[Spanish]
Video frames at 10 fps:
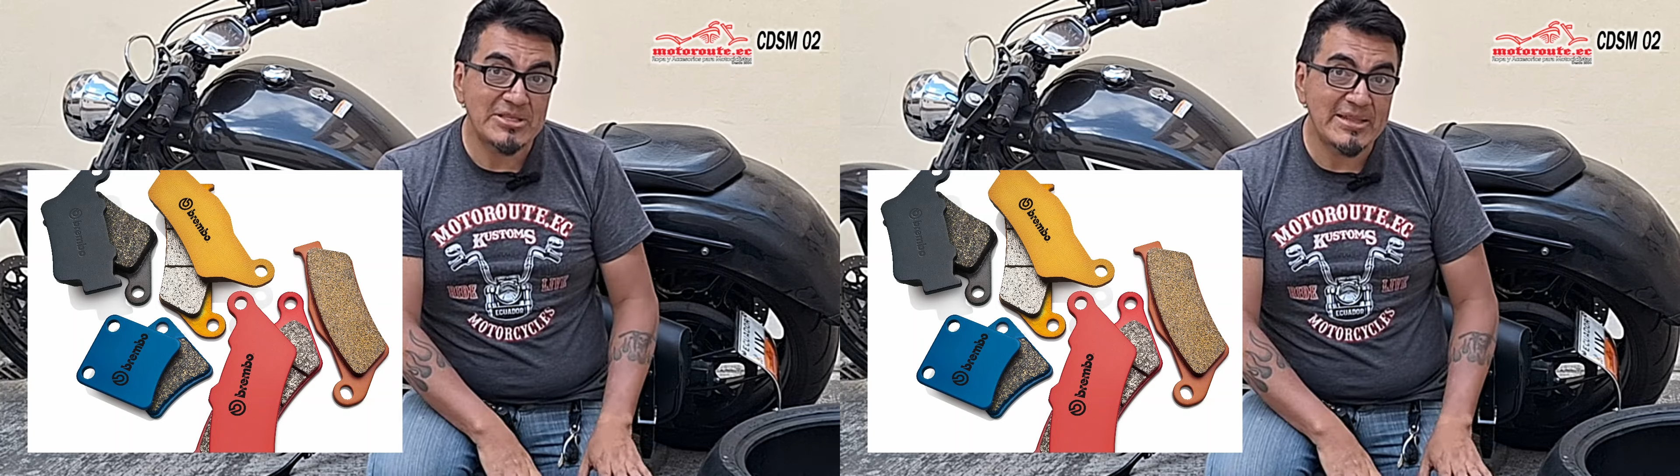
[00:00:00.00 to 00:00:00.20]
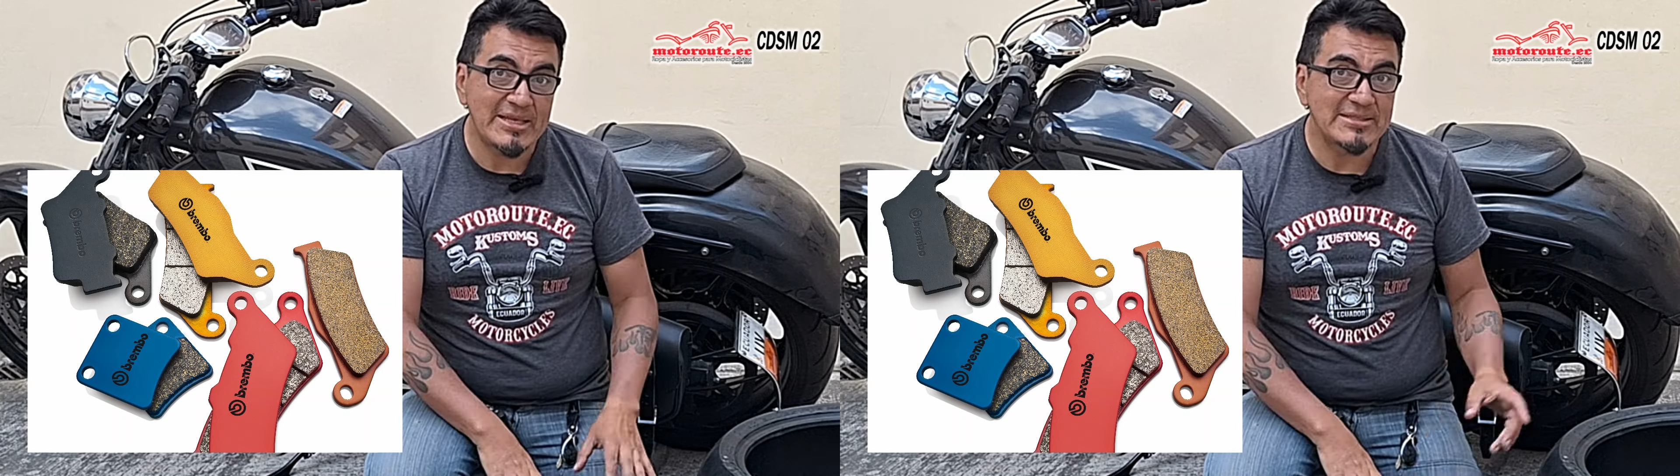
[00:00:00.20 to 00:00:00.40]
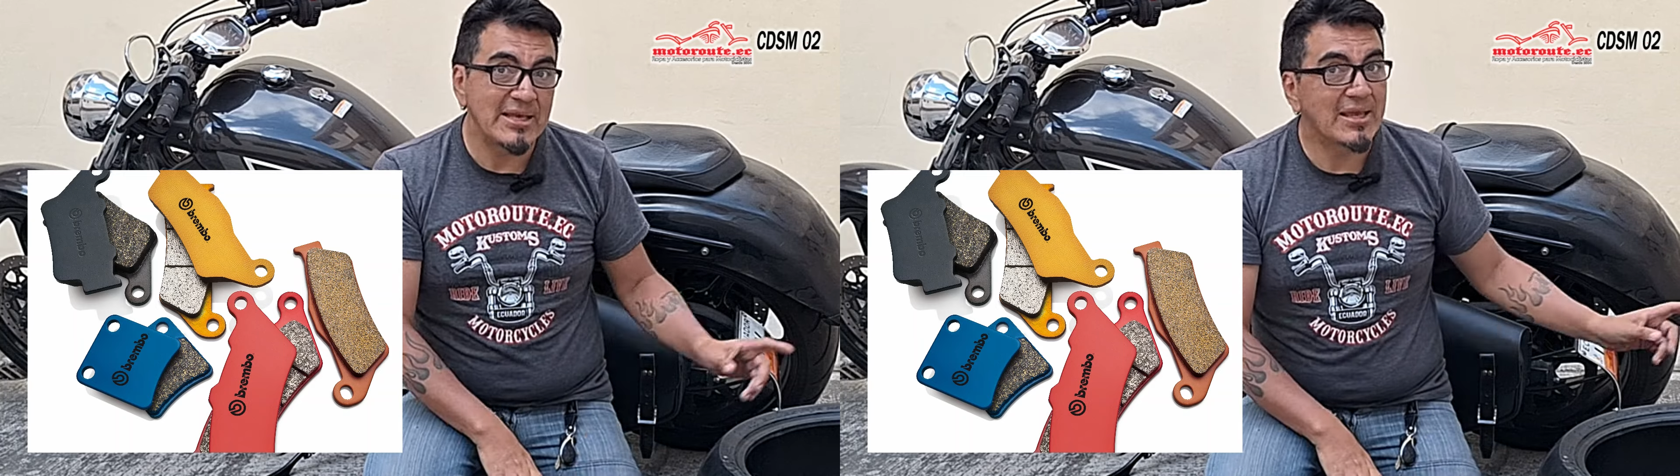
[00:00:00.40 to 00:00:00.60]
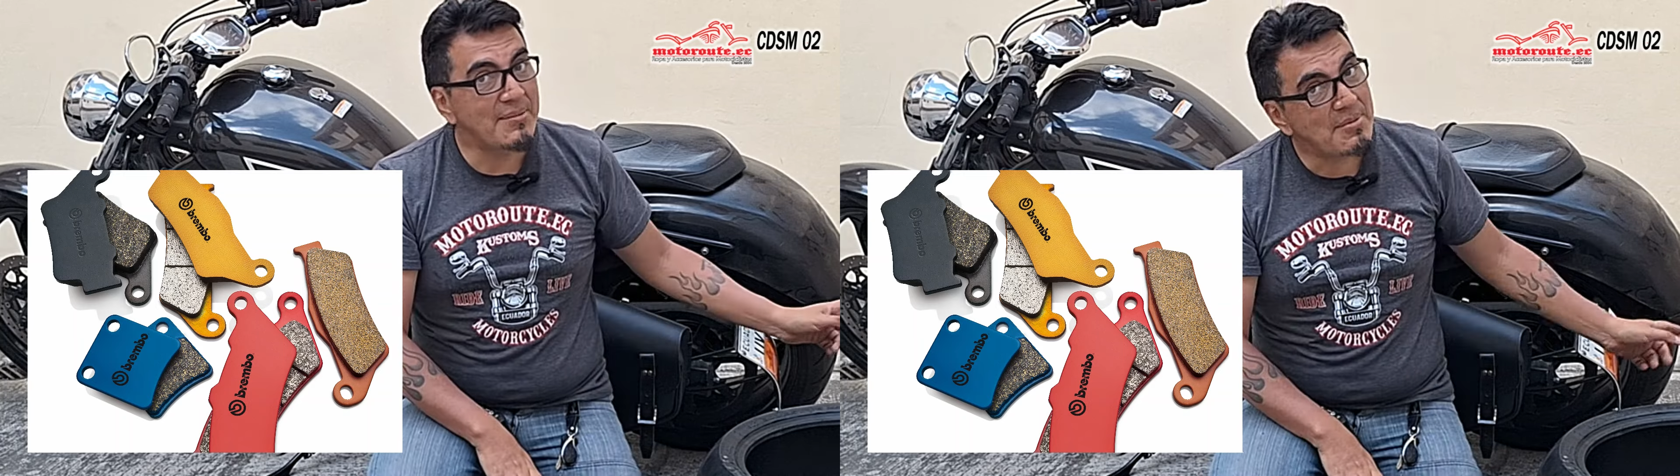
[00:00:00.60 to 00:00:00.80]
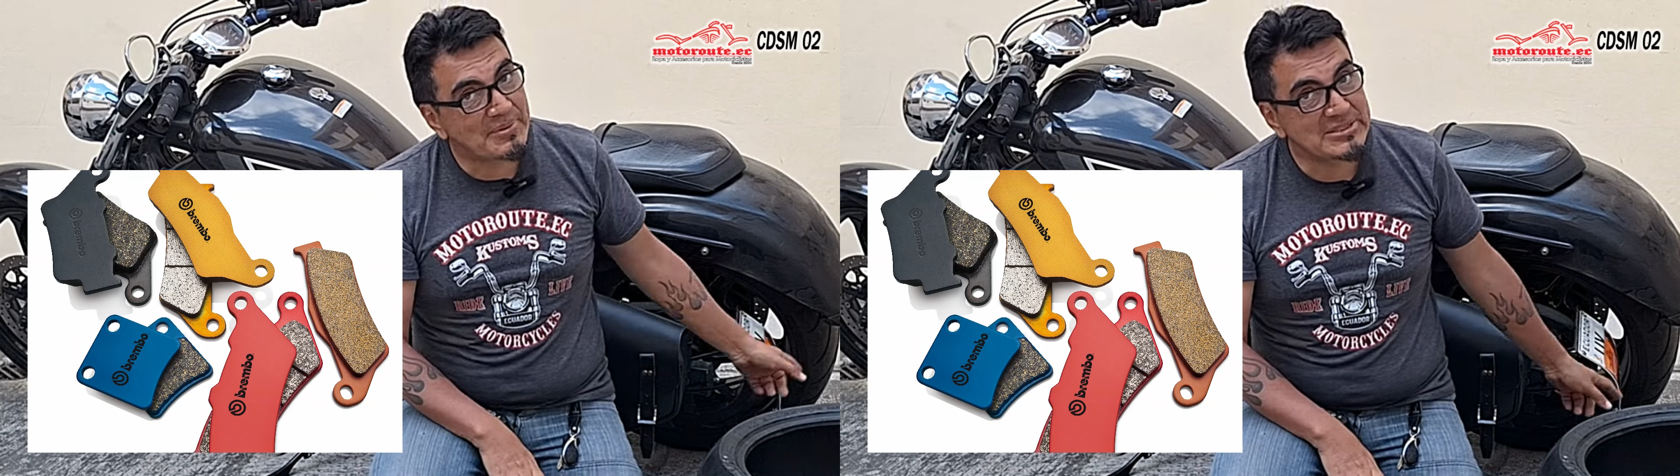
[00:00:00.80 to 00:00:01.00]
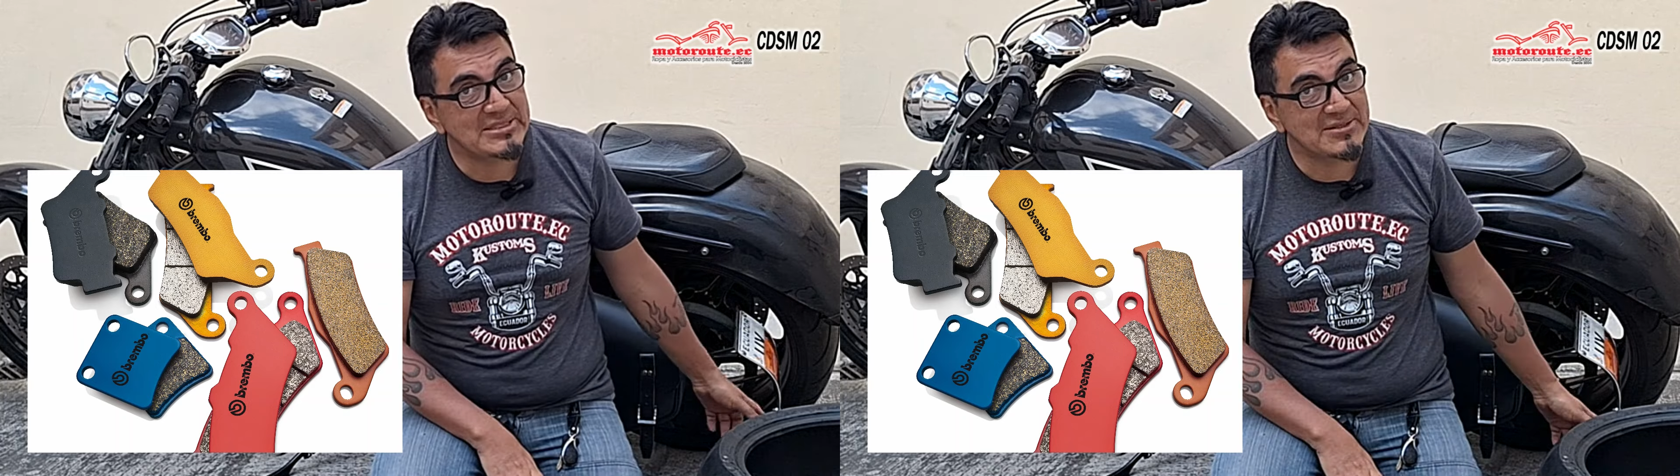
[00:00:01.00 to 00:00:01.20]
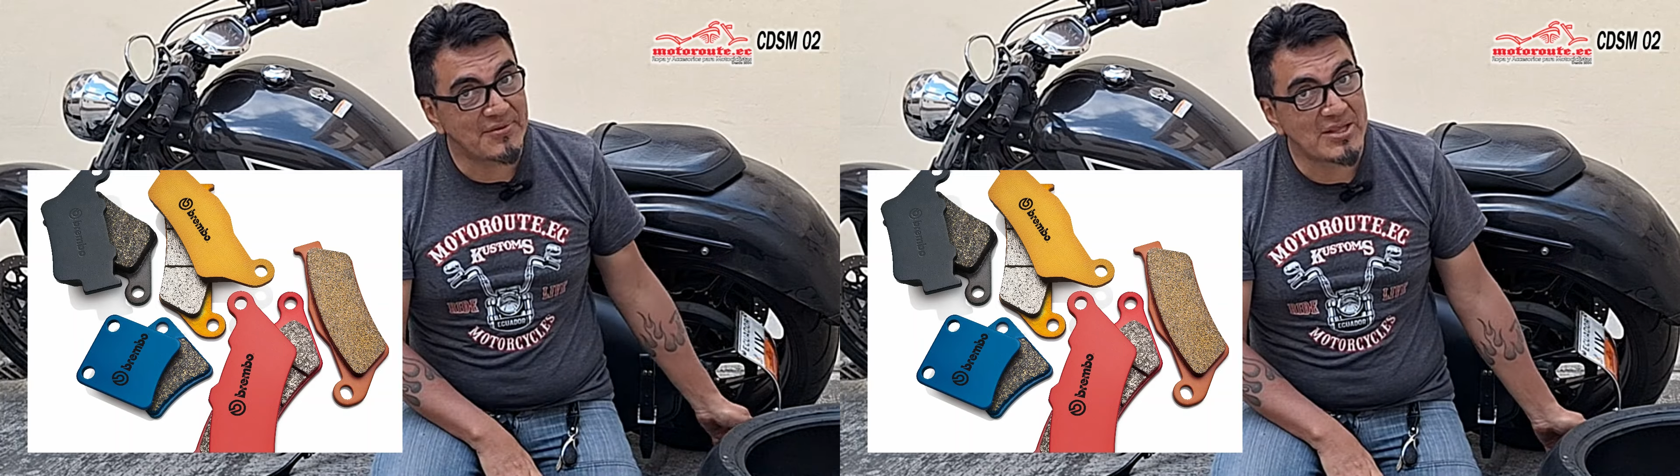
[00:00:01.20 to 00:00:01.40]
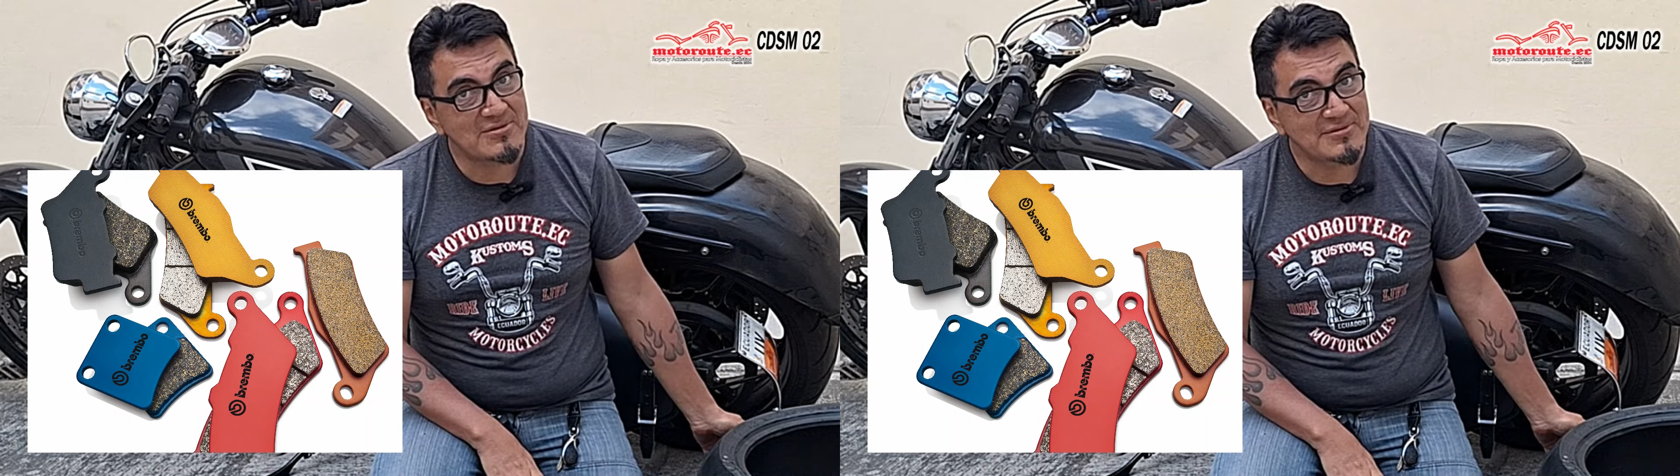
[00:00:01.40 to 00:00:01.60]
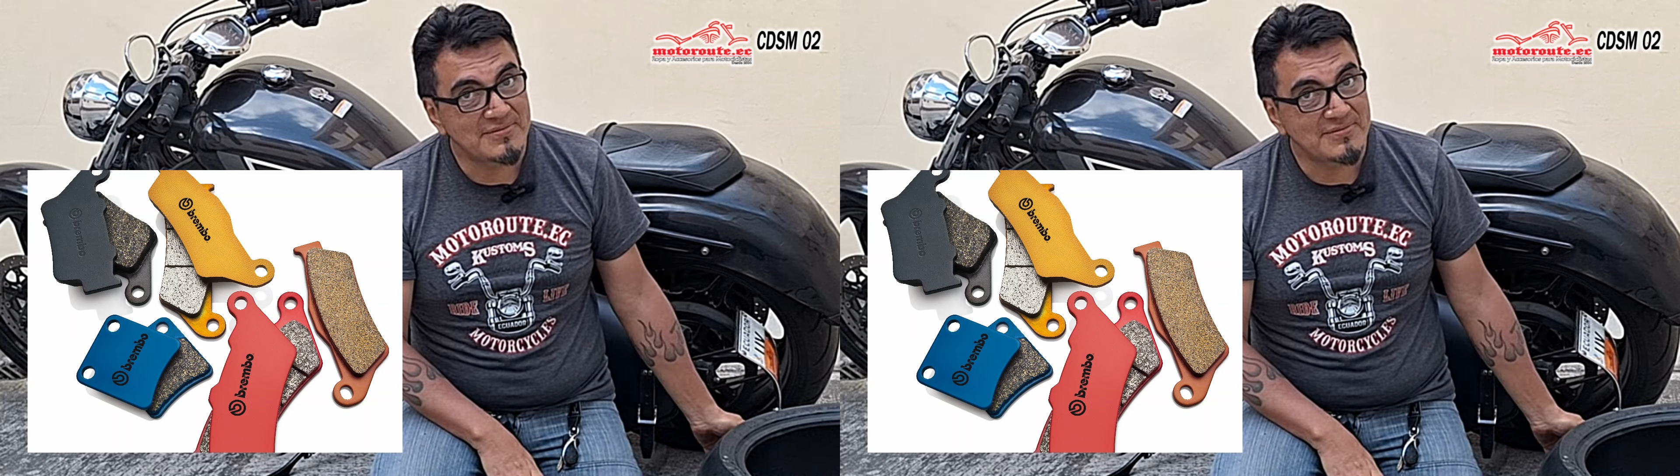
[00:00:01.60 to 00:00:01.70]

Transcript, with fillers: llantas, en mis pastillas de freno